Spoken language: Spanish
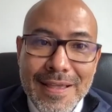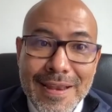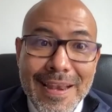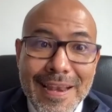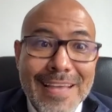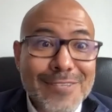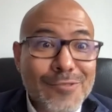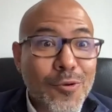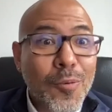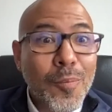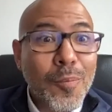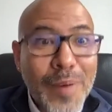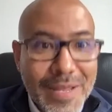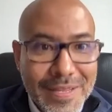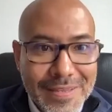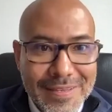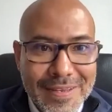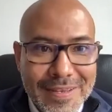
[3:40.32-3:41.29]
las
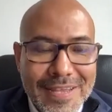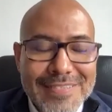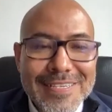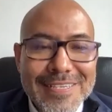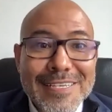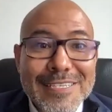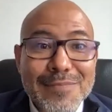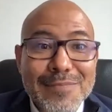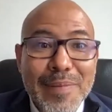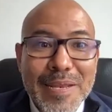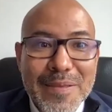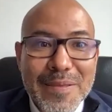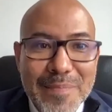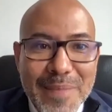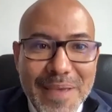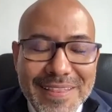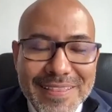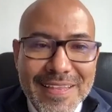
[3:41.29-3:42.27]
comprenden, las
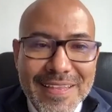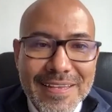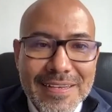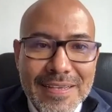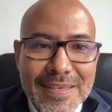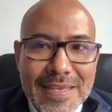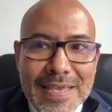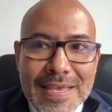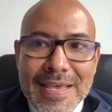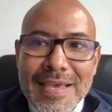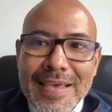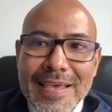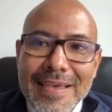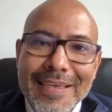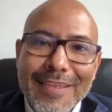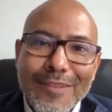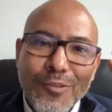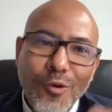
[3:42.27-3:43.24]
experimentan
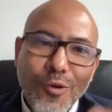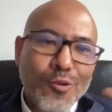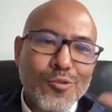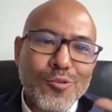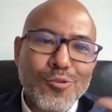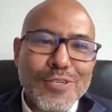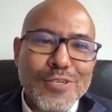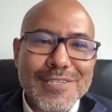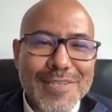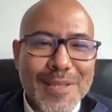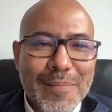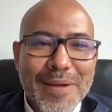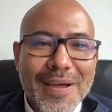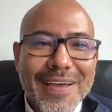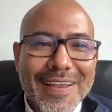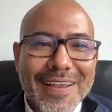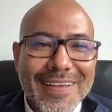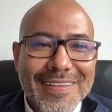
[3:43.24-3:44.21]
y todo su
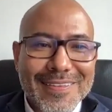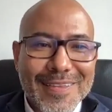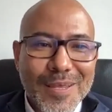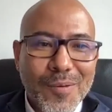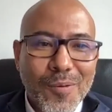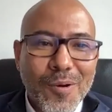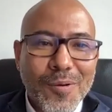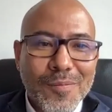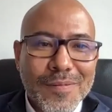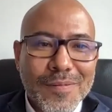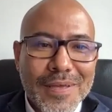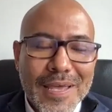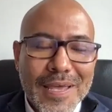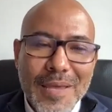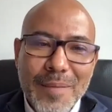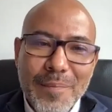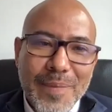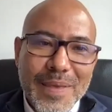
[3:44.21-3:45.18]
sistema creativo
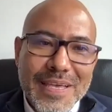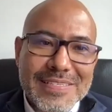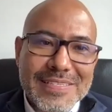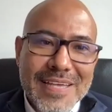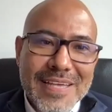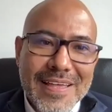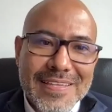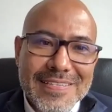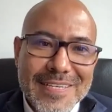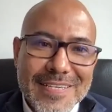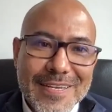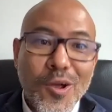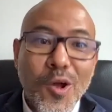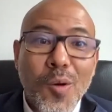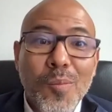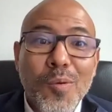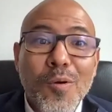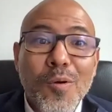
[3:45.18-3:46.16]
empieza a decir
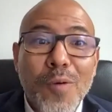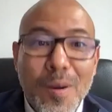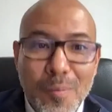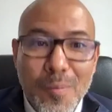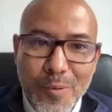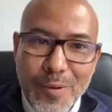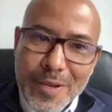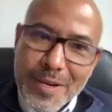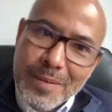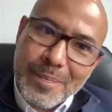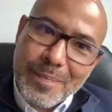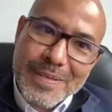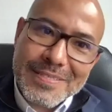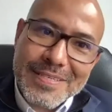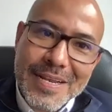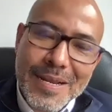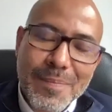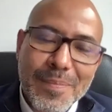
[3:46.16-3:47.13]
cómo lo va a poder
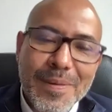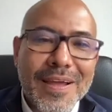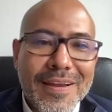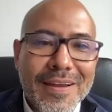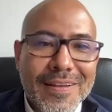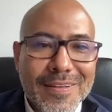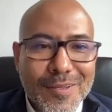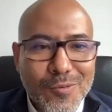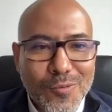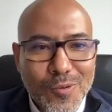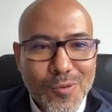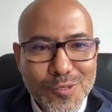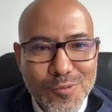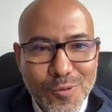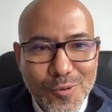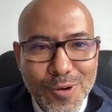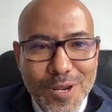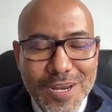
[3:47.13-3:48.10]
empezar a aplicar dentro de
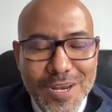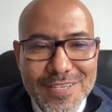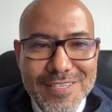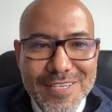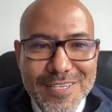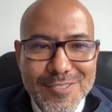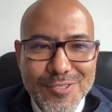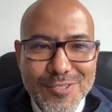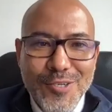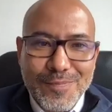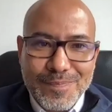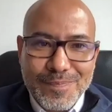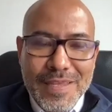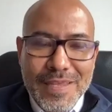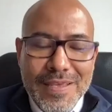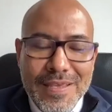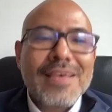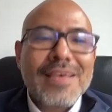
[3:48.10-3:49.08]
su organización,
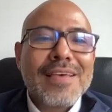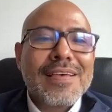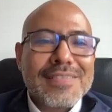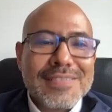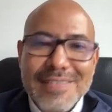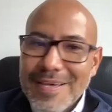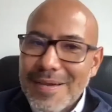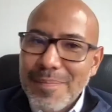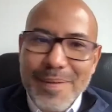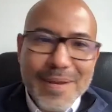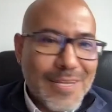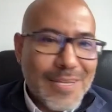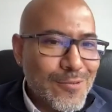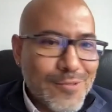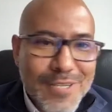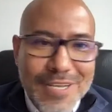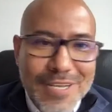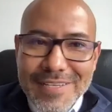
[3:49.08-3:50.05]
sea para
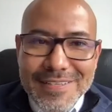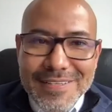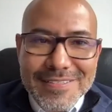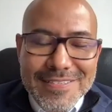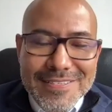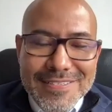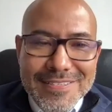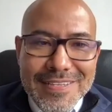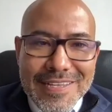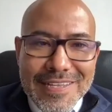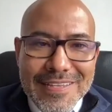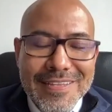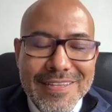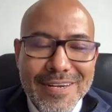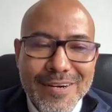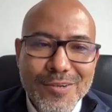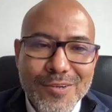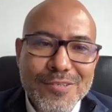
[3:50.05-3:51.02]
sus clientes
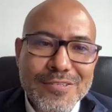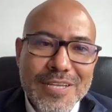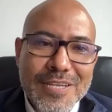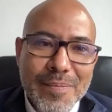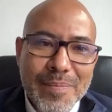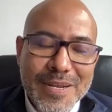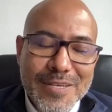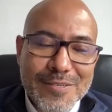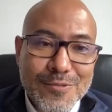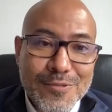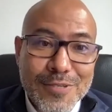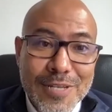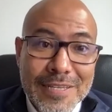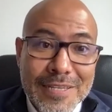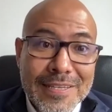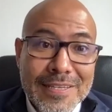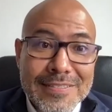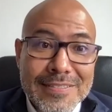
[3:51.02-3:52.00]
internos o sea para sus
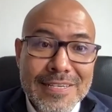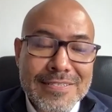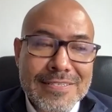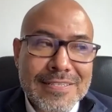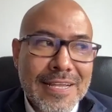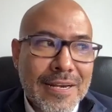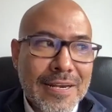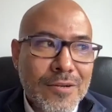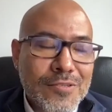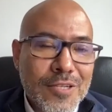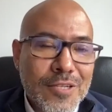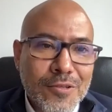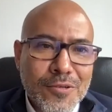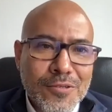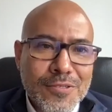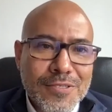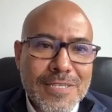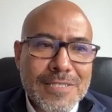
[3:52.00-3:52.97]
clientes externos.
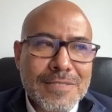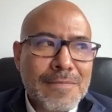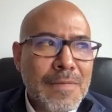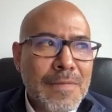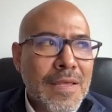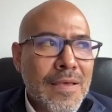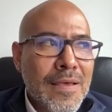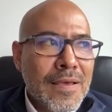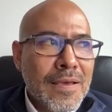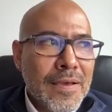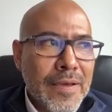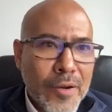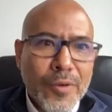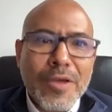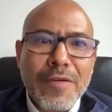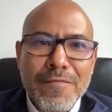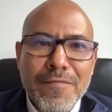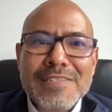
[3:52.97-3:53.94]
Entonces,
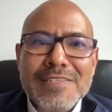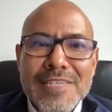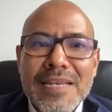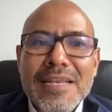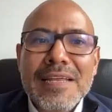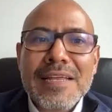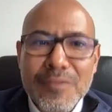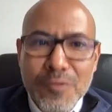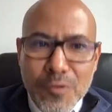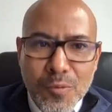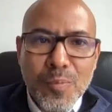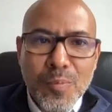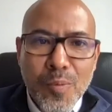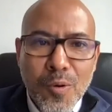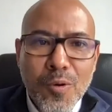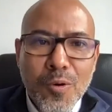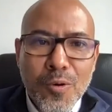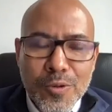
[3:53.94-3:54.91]
creo que facilitó un
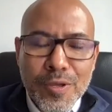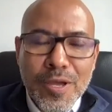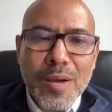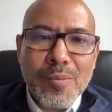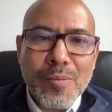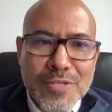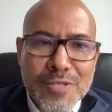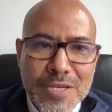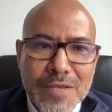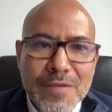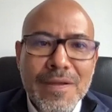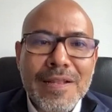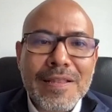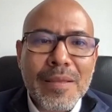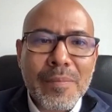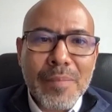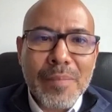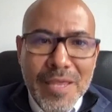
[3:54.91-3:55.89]
poco, digamos, a
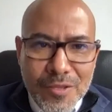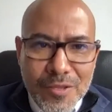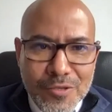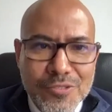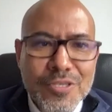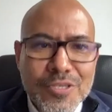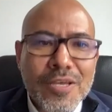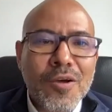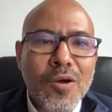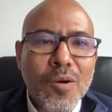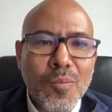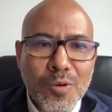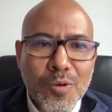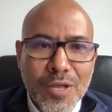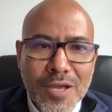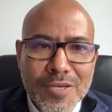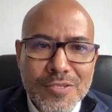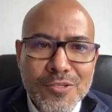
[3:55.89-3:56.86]
nivel de medios y de
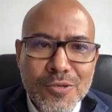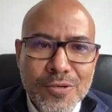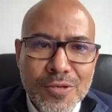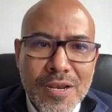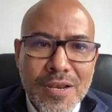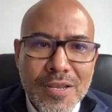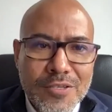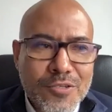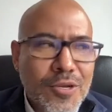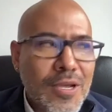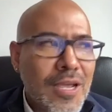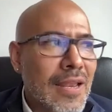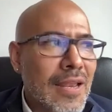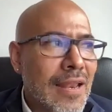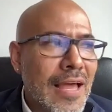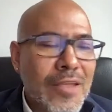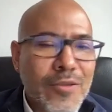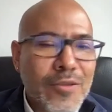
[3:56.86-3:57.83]
comunicación el hecho de que
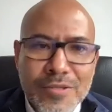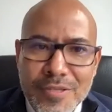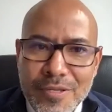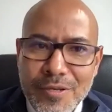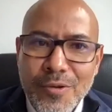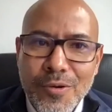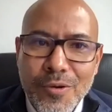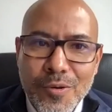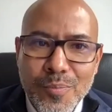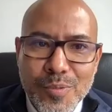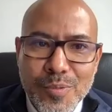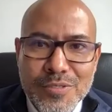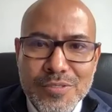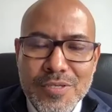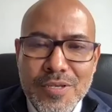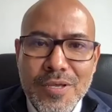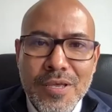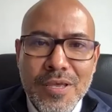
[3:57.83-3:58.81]
el año anterior,
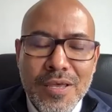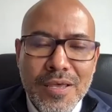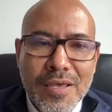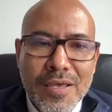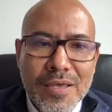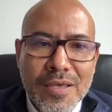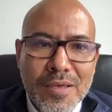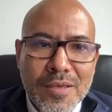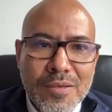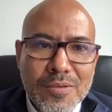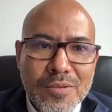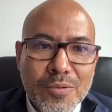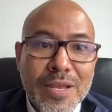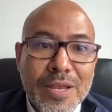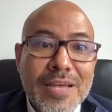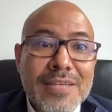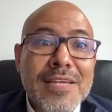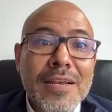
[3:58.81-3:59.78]
pues, eh,
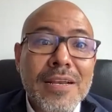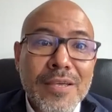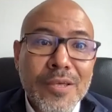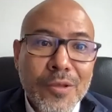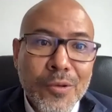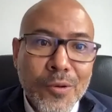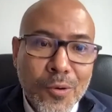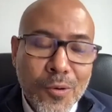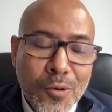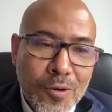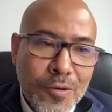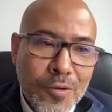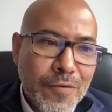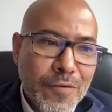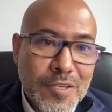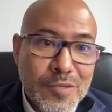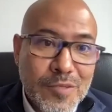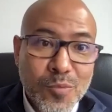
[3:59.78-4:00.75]
hubiera salido
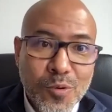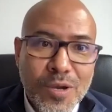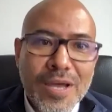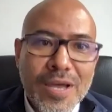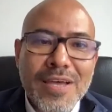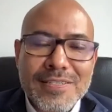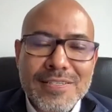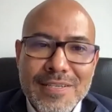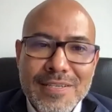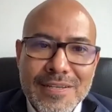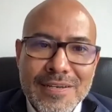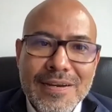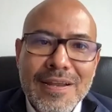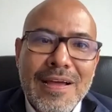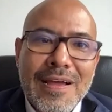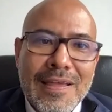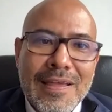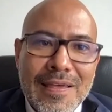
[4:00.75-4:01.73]
Facebook a
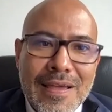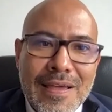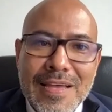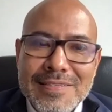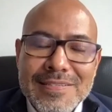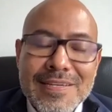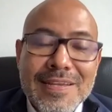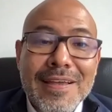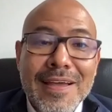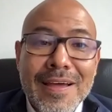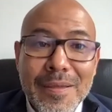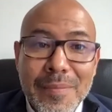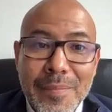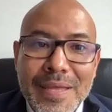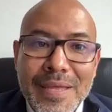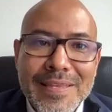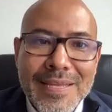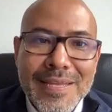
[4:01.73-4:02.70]
decir eh, acerca de
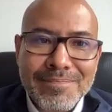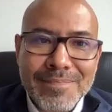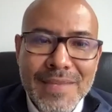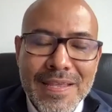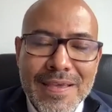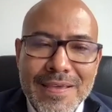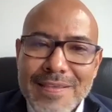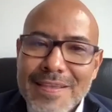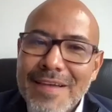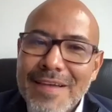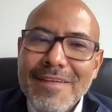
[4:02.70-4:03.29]
Meta y